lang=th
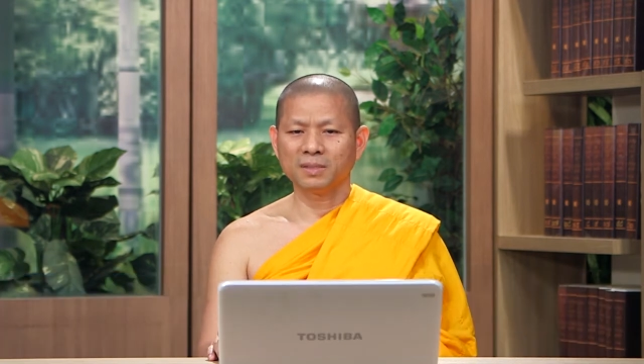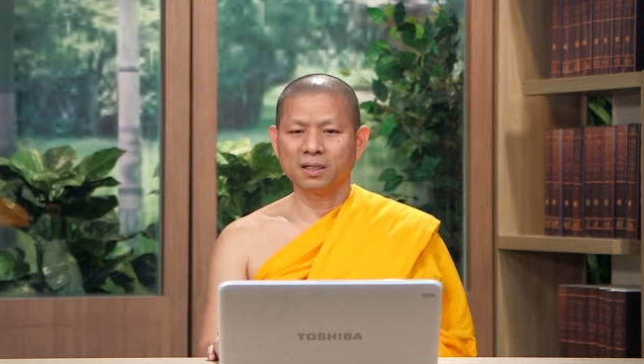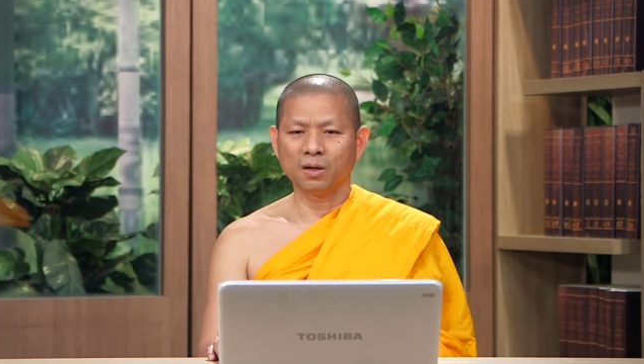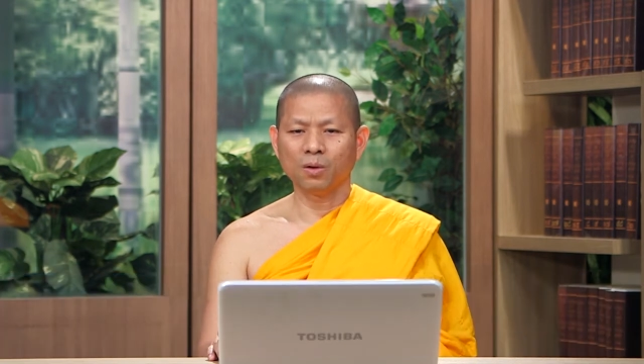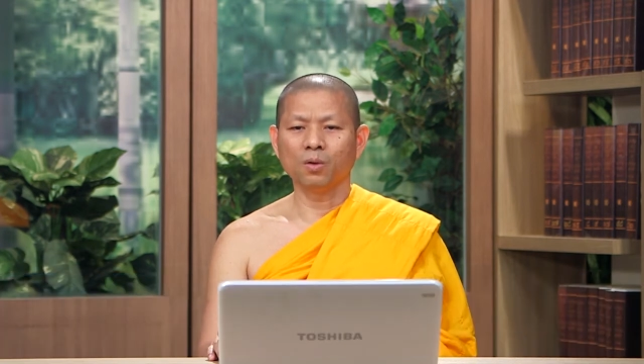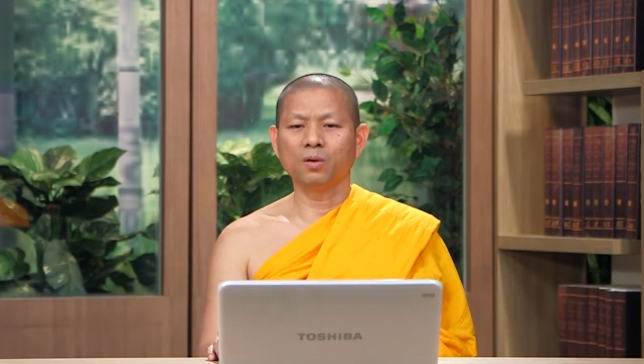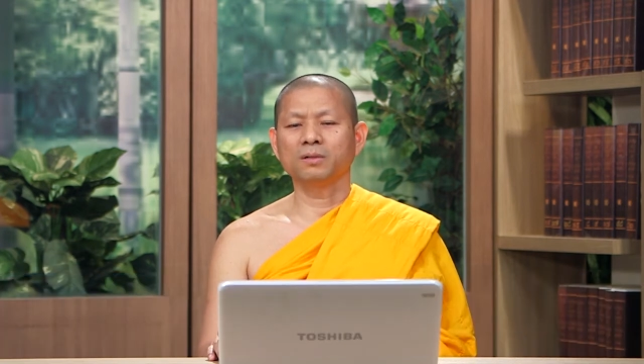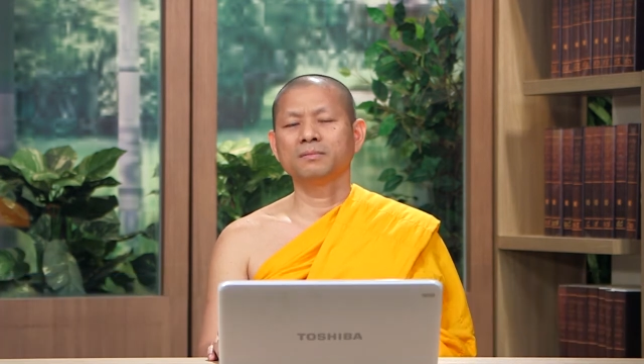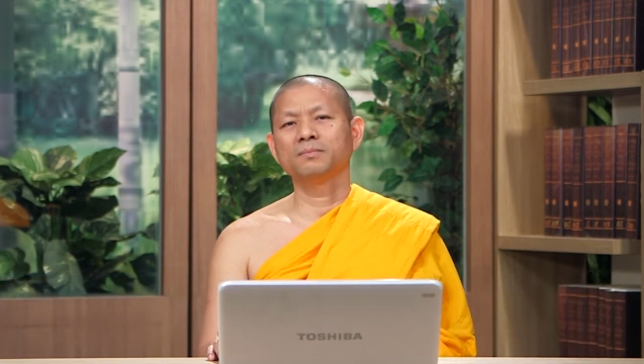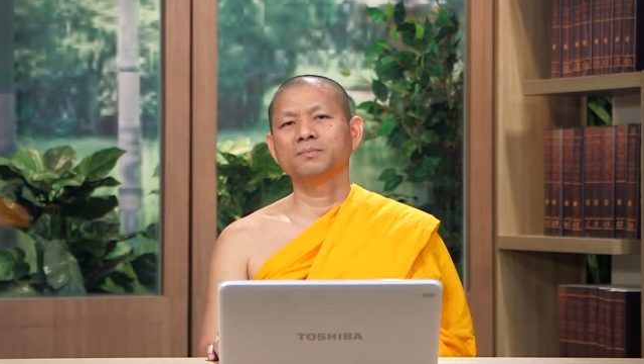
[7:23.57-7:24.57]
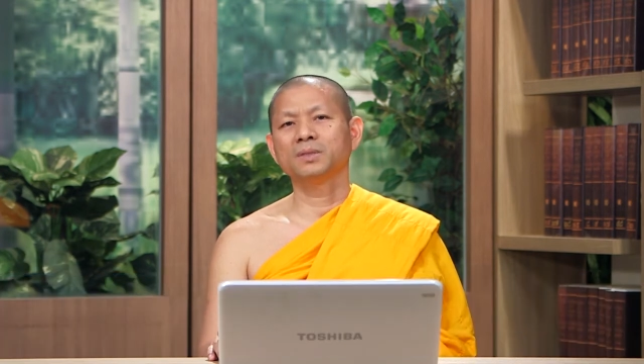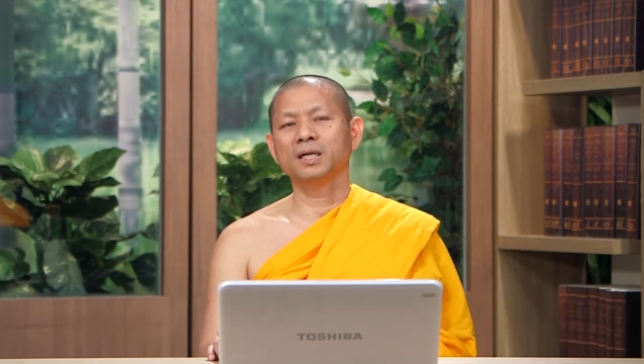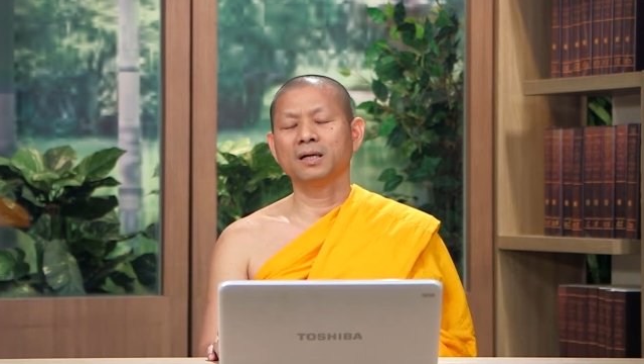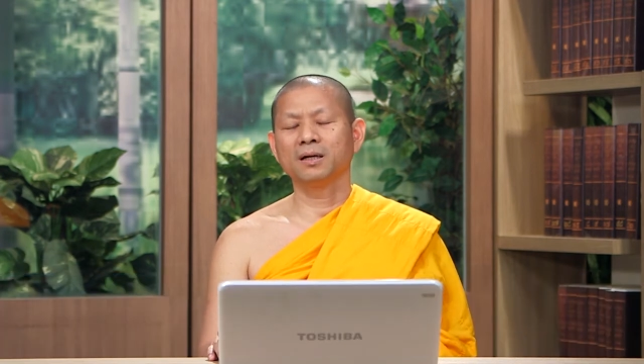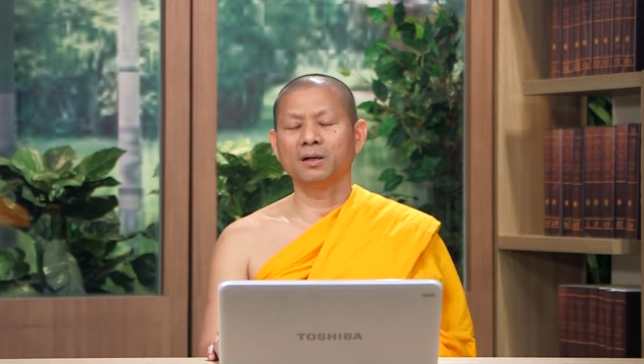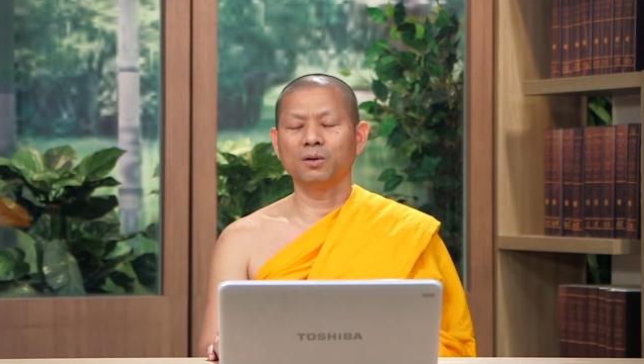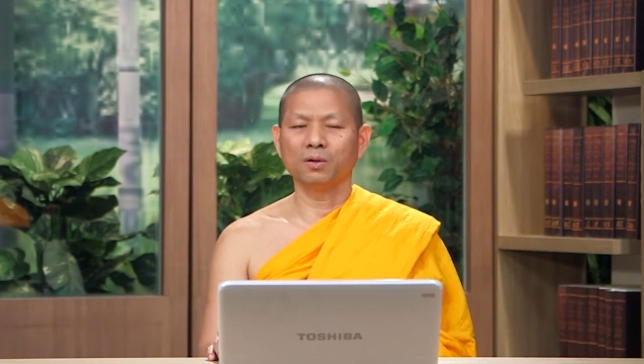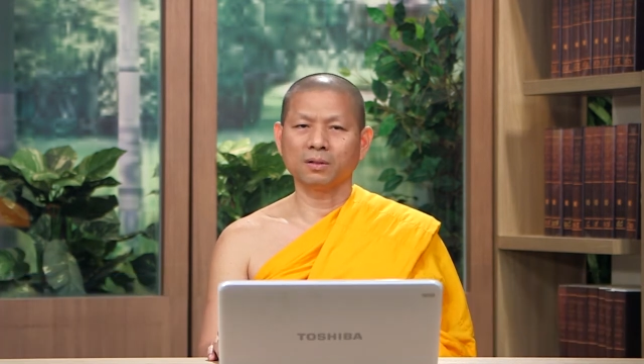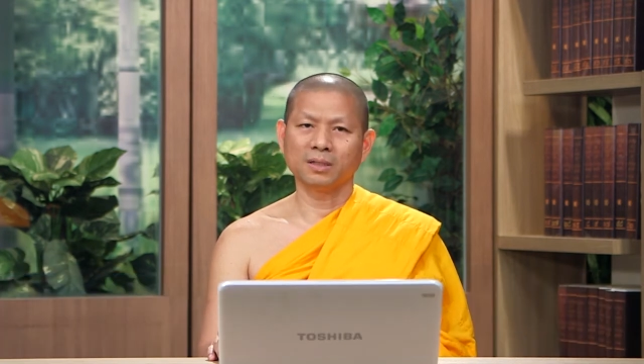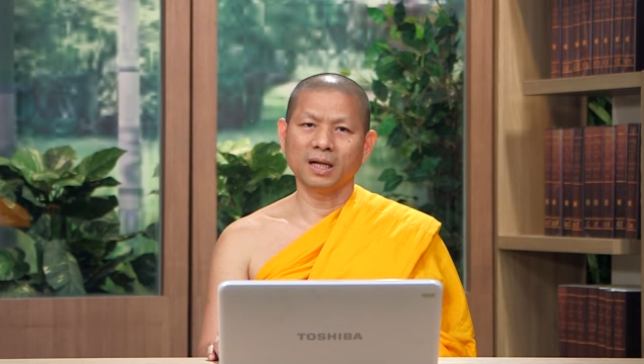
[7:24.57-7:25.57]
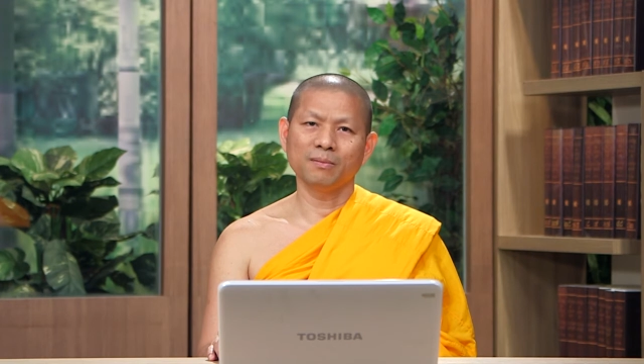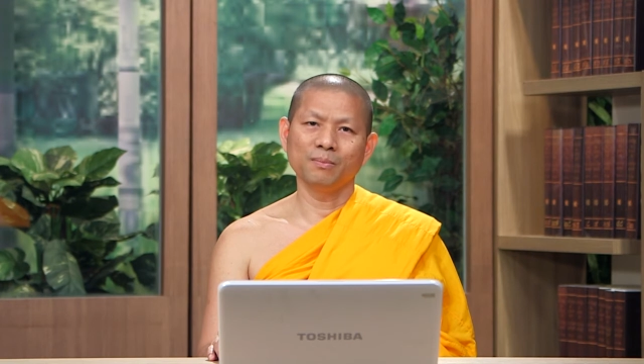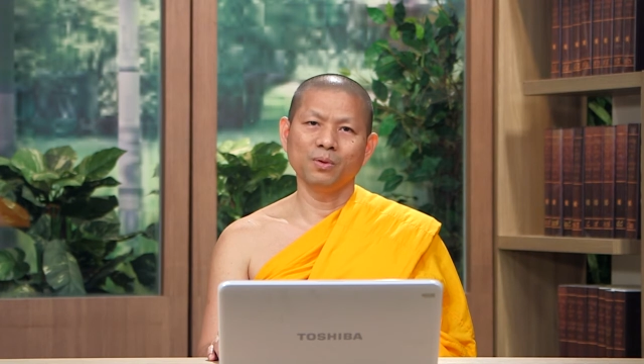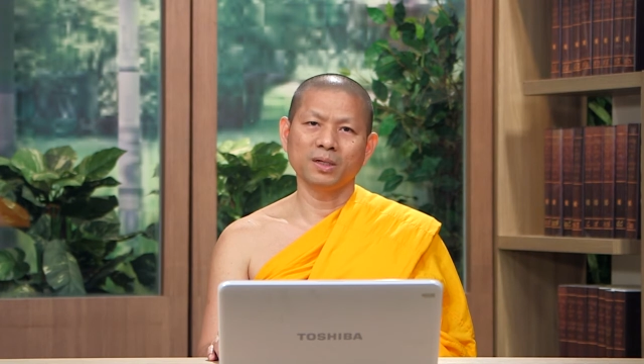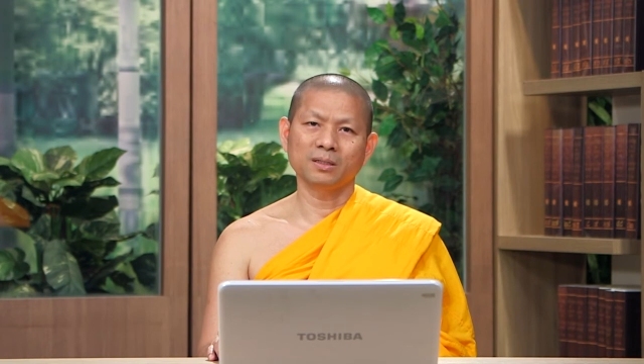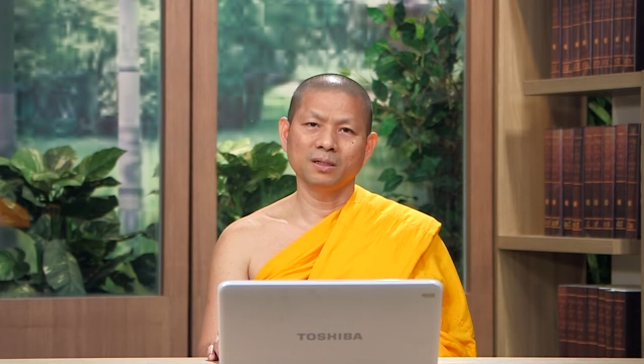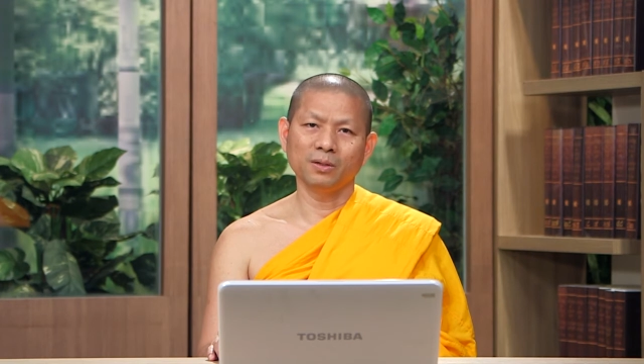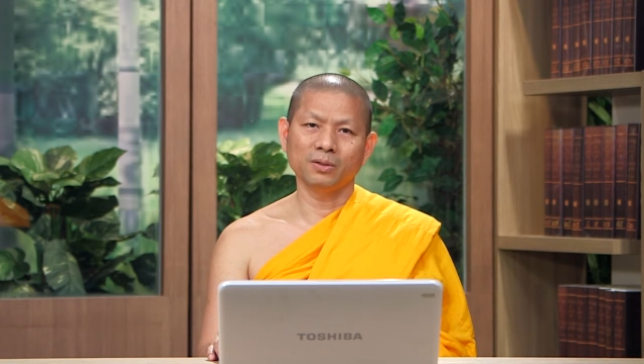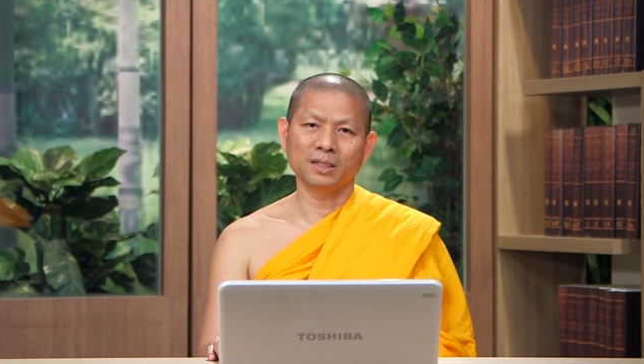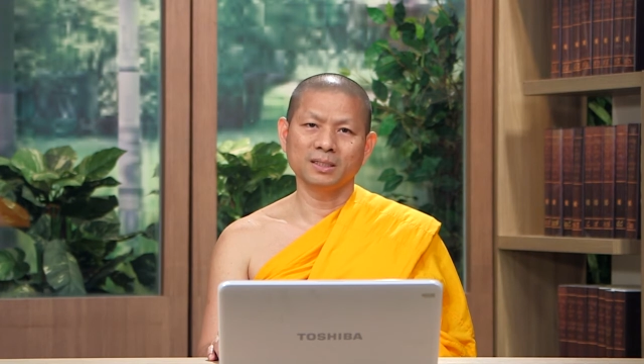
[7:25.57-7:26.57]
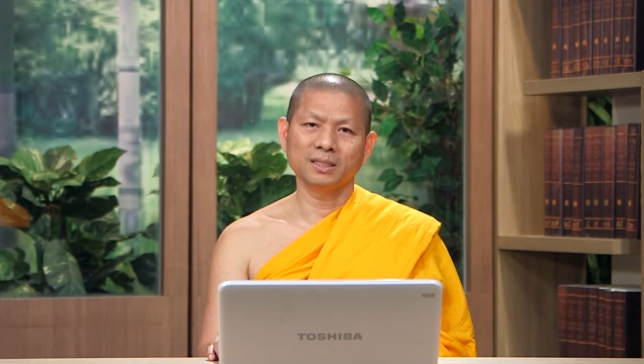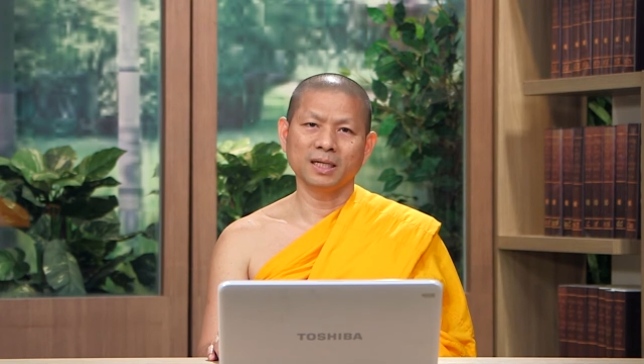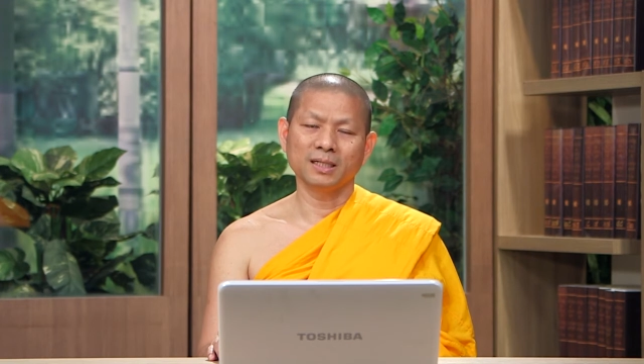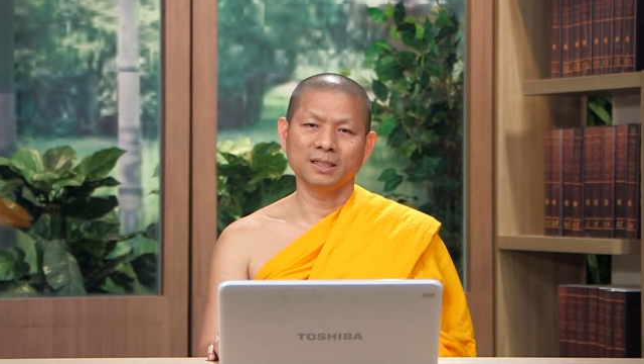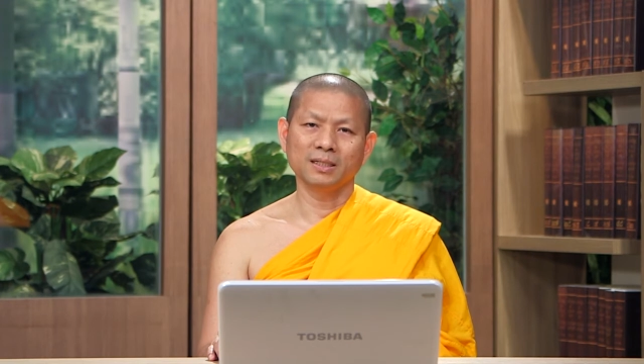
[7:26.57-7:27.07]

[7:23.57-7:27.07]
โกรธโกรธนักบวชโกรธกษัตริย์